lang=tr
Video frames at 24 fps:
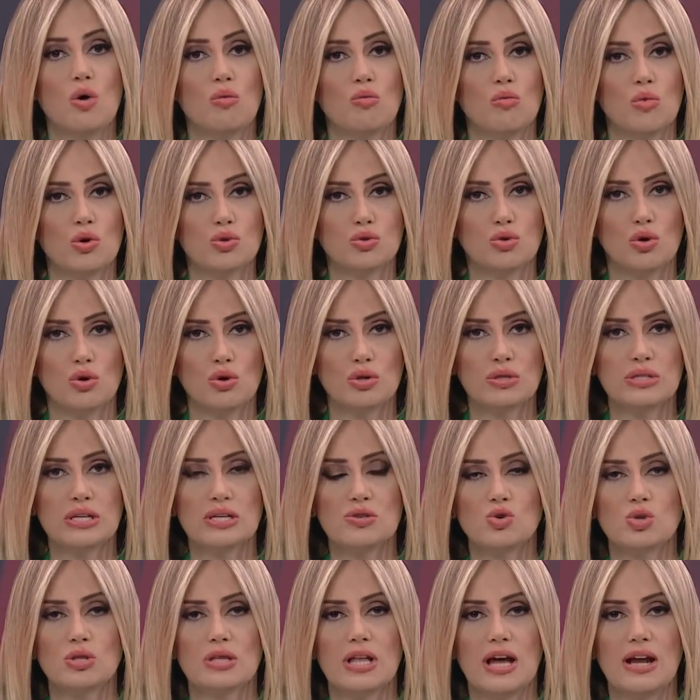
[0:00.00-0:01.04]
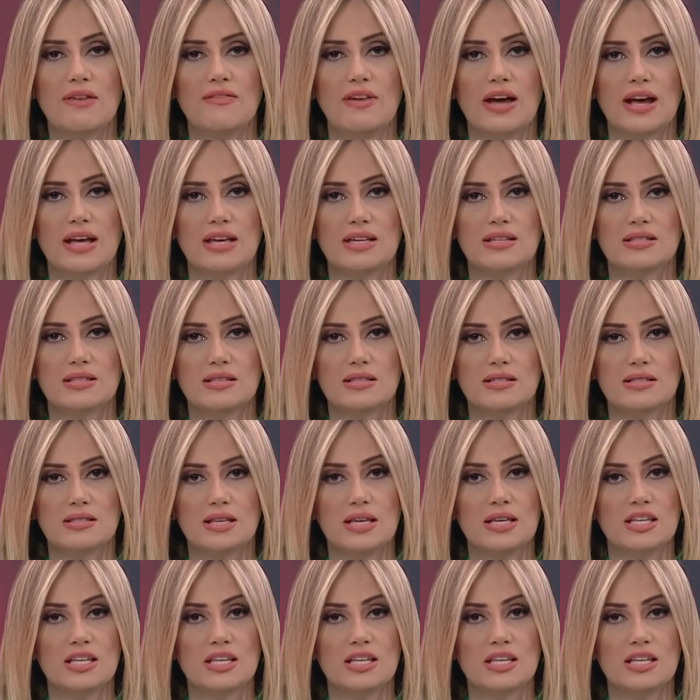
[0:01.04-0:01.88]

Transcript: Motorlu taşıtlar vergisi ise